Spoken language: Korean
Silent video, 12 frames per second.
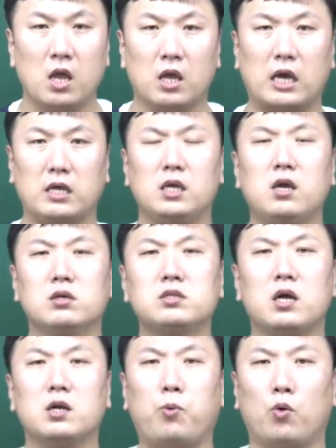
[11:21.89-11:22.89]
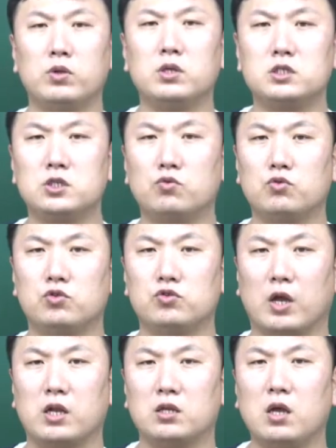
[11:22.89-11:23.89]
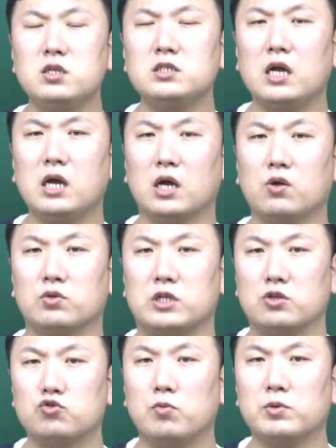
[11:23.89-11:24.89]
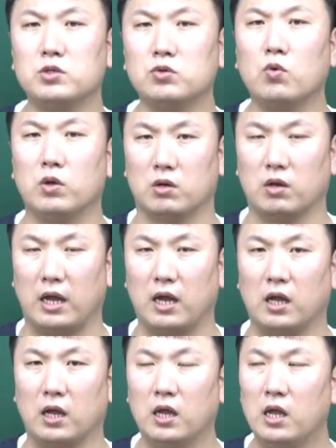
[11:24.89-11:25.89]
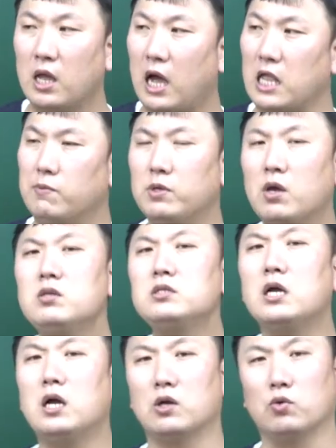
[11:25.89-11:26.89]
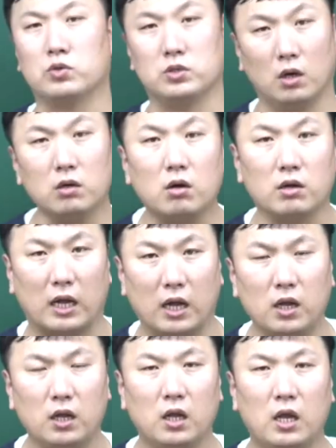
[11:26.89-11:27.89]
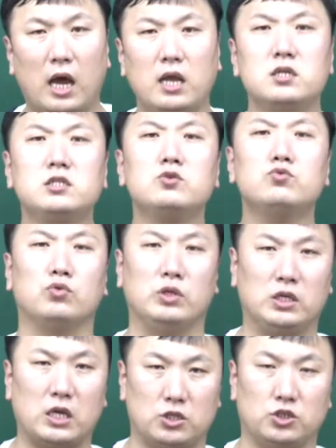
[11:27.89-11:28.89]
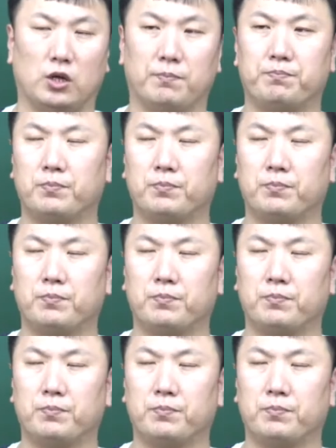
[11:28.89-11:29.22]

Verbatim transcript: 그러니까 이 영상을 보고 있는 친구들 중에는 현장 강의로 제 수업을 듣고 있거나 아니면 현장 강의로 들었거나 하는 친구들이 있겠죠.